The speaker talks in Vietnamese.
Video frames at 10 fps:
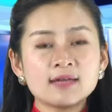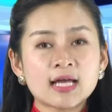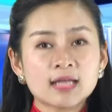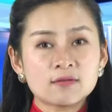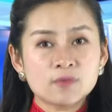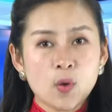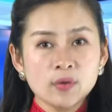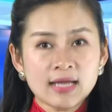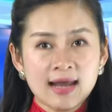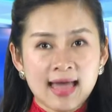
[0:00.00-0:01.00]
Tại thành
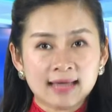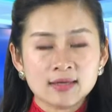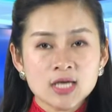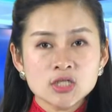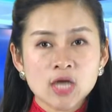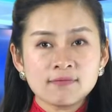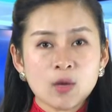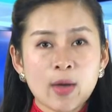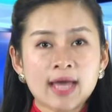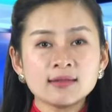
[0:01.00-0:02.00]
phố Đà Lạt, Sở
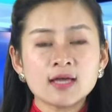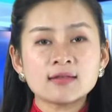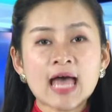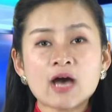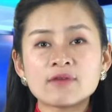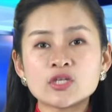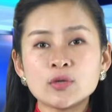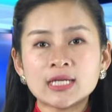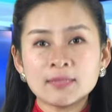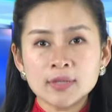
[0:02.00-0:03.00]
Văn hóa, Thể thao và
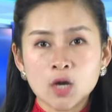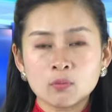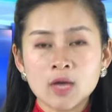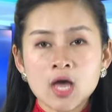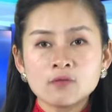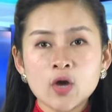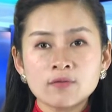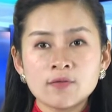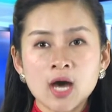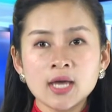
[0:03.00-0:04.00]
Du lịch Lâm Đồng phối
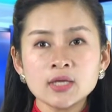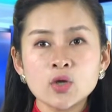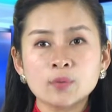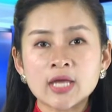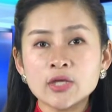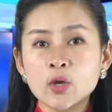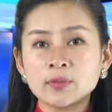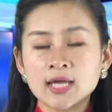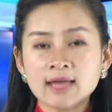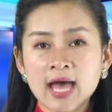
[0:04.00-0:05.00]
hợp với Cục Thể
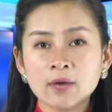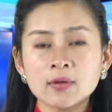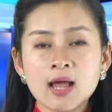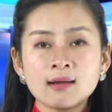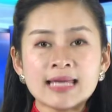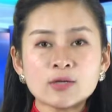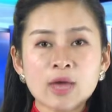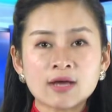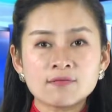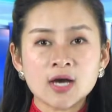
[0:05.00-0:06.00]
dục Thể thao Liên
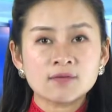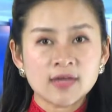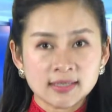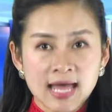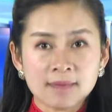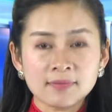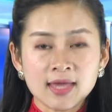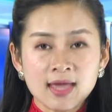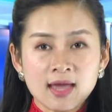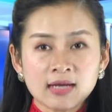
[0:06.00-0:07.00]
đoàn Vật Việt Nam
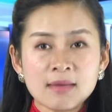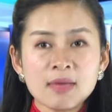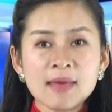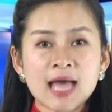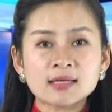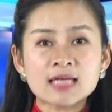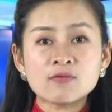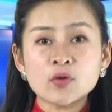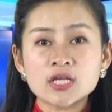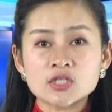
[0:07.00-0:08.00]
đã bế mạc giải
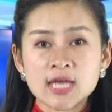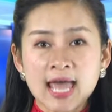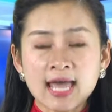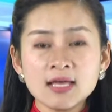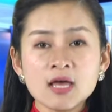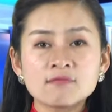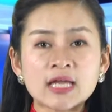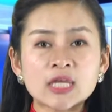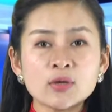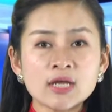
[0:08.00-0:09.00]
vô địch trẻ
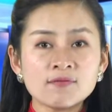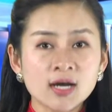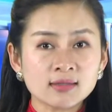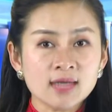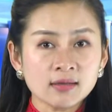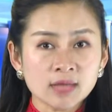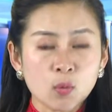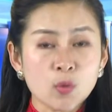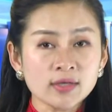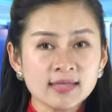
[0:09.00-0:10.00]
và thiếu niên vật dân
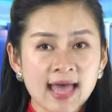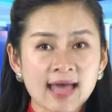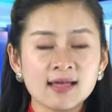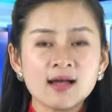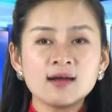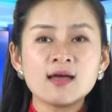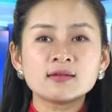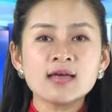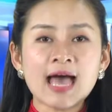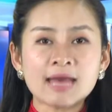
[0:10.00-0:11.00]
tộc quốc gia lần
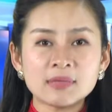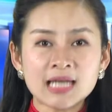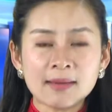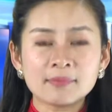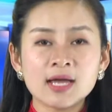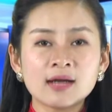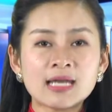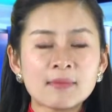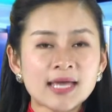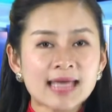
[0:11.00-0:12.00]
thứ hai mươi lăm
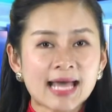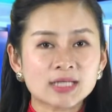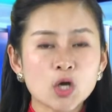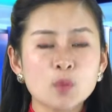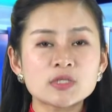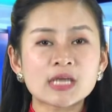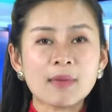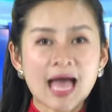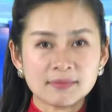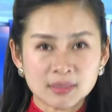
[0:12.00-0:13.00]
năm hai nghìn không trăm
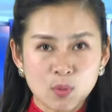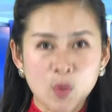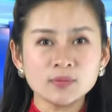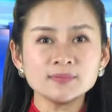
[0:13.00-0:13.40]
hai mươi tư.